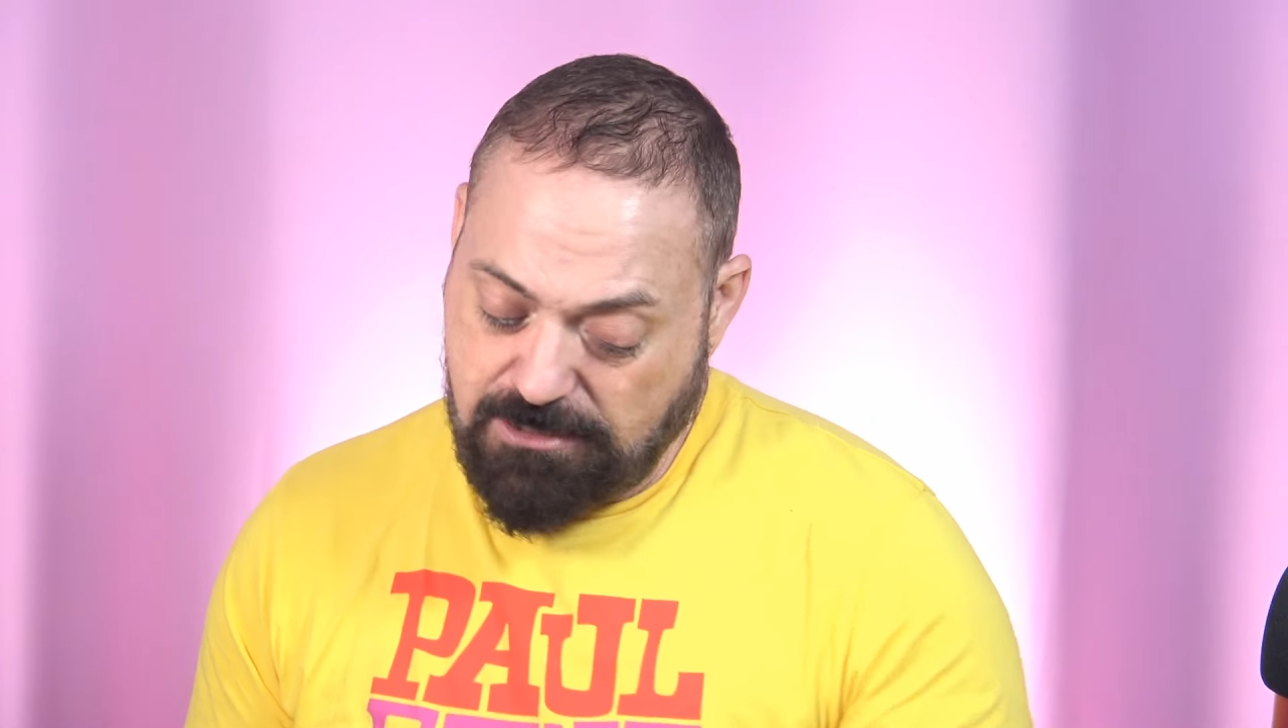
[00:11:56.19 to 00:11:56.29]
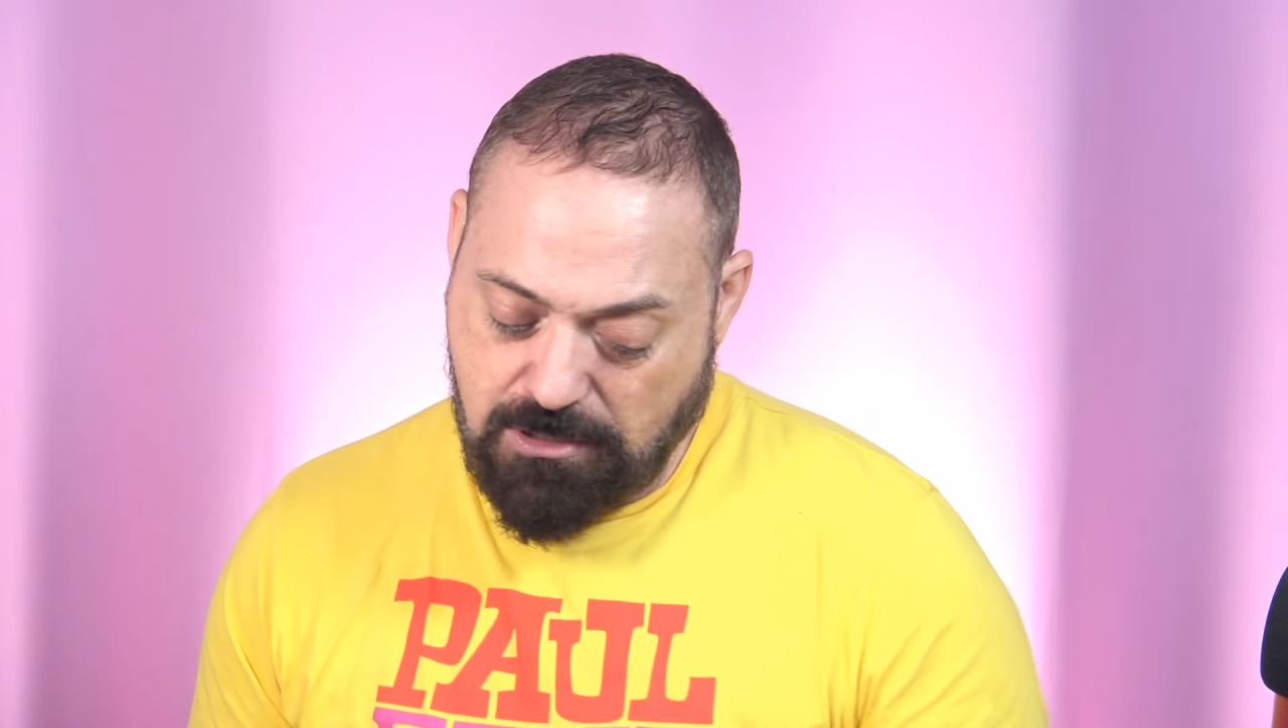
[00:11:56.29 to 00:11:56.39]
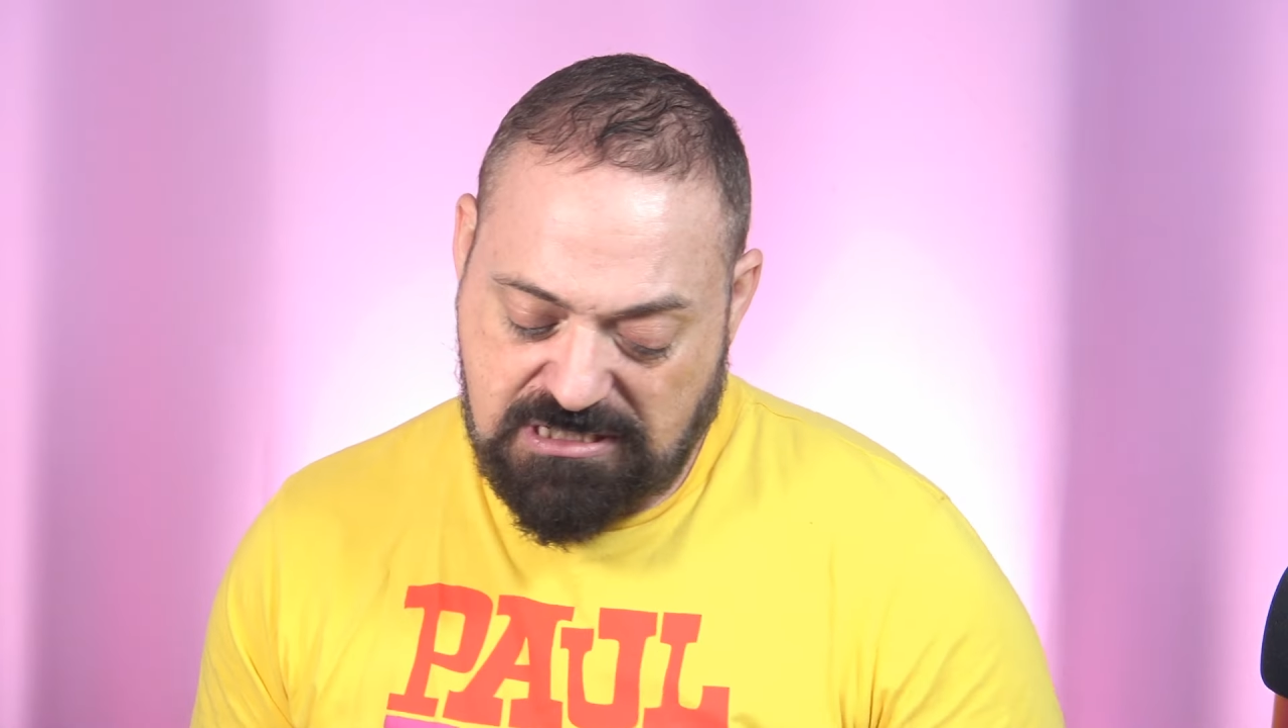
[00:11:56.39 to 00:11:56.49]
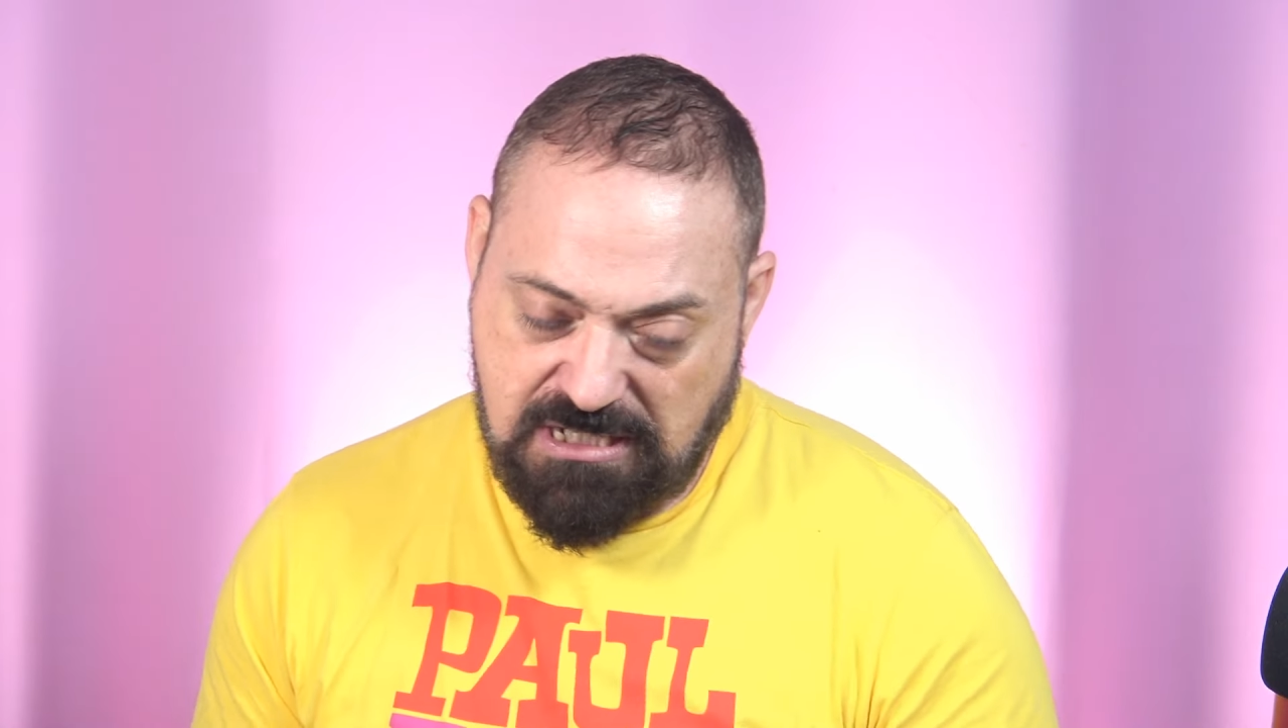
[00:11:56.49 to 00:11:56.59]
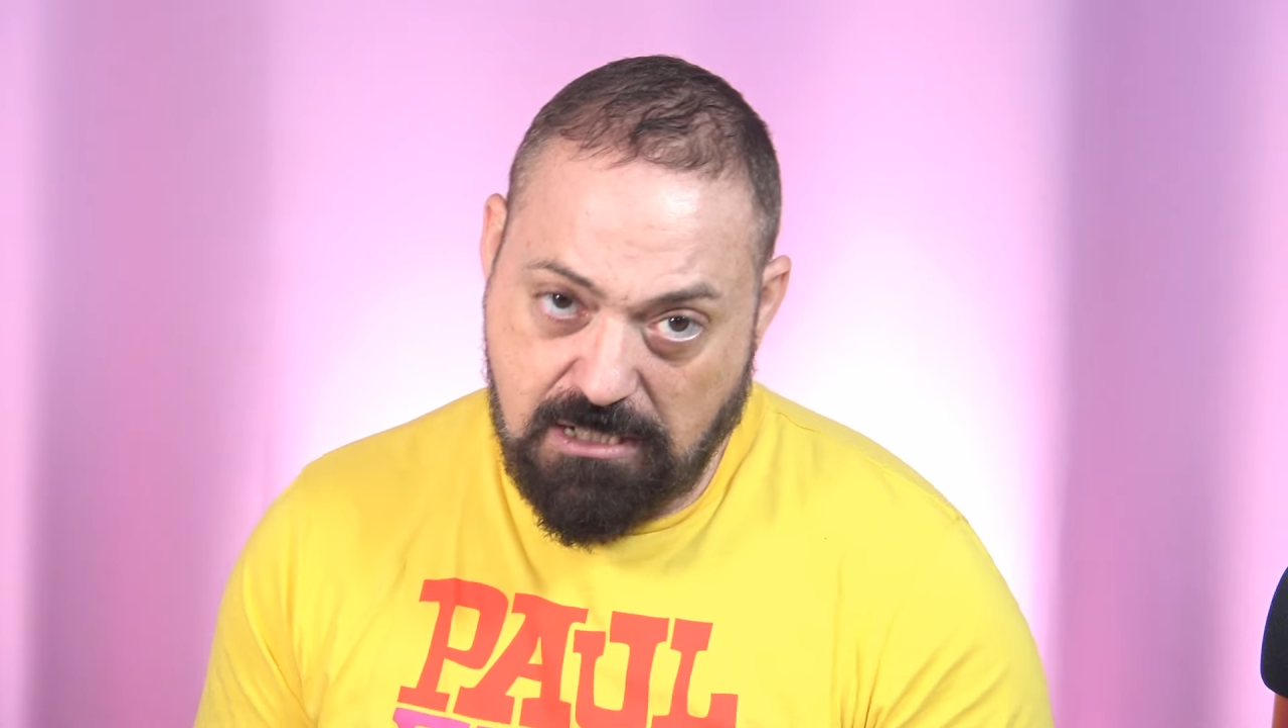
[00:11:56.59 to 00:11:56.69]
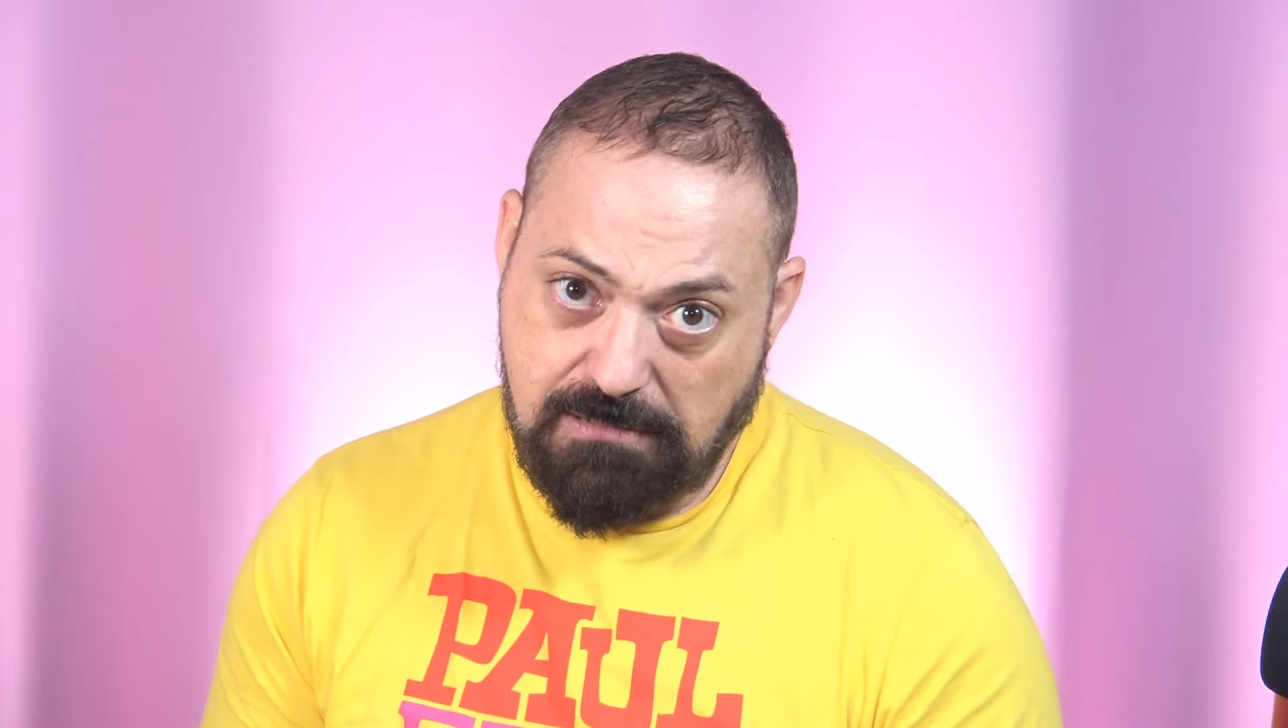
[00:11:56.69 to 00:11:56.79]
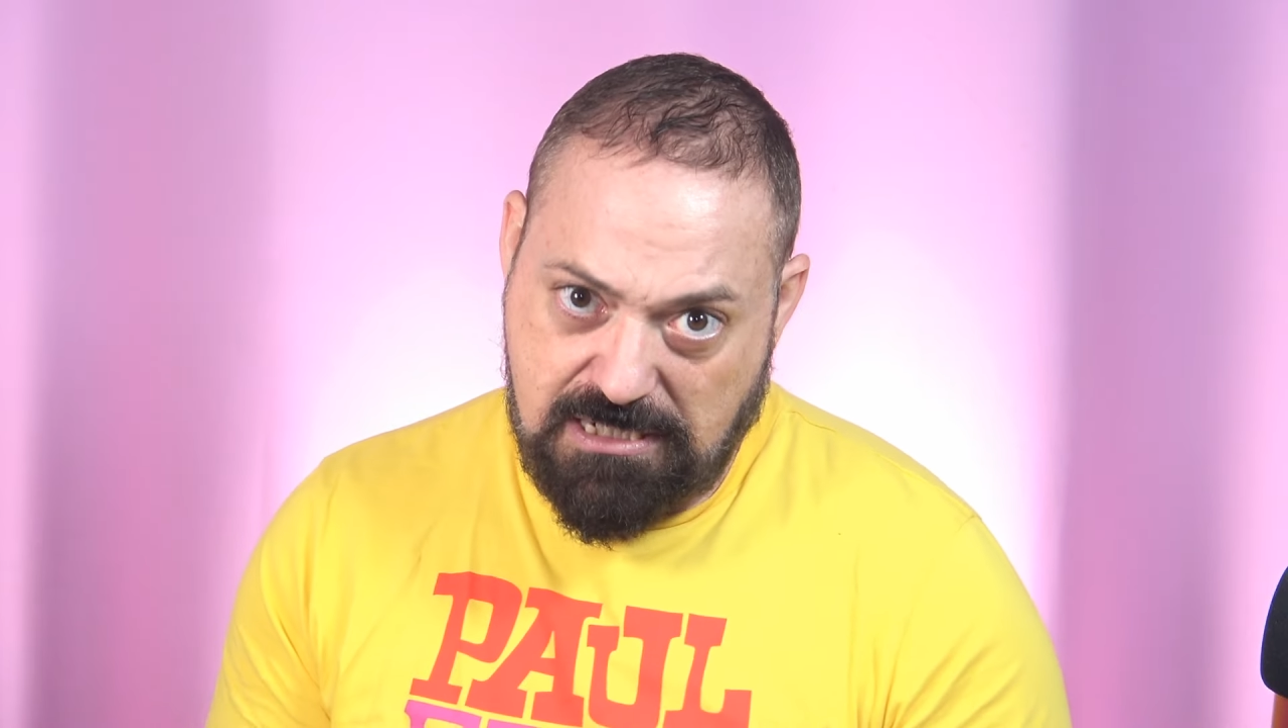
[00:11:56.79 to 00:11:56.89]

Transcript: Entonces, claro,